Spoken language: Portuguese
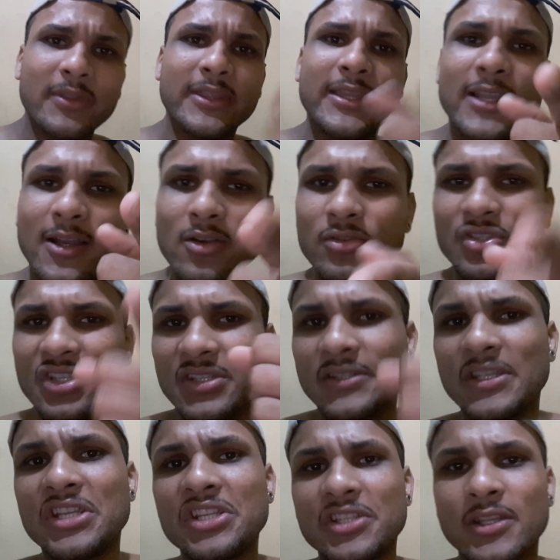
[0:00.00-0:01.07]
não
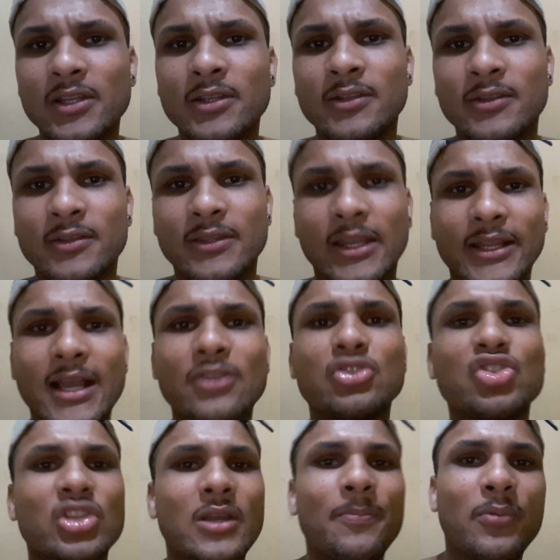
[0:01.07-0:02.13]
desista, tá ligado?
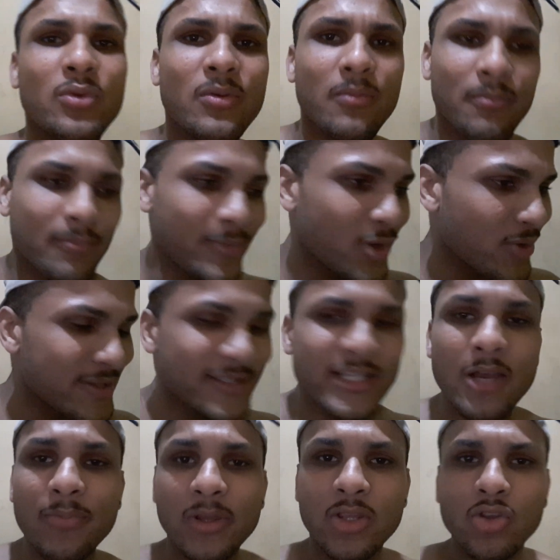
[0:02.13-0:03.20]
Tira pro meu
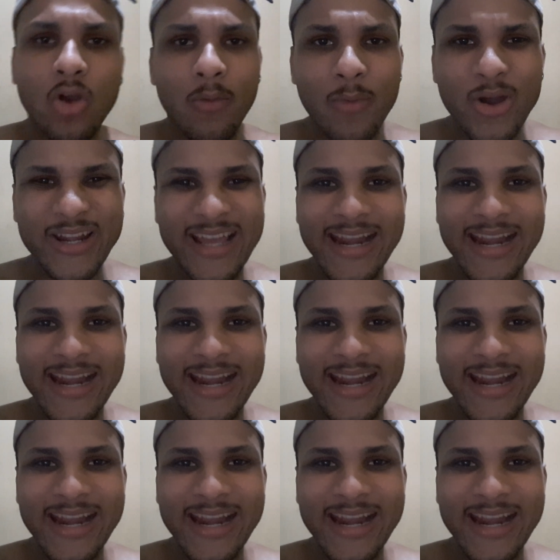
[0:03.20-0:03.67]
exemplo aqui, ó, More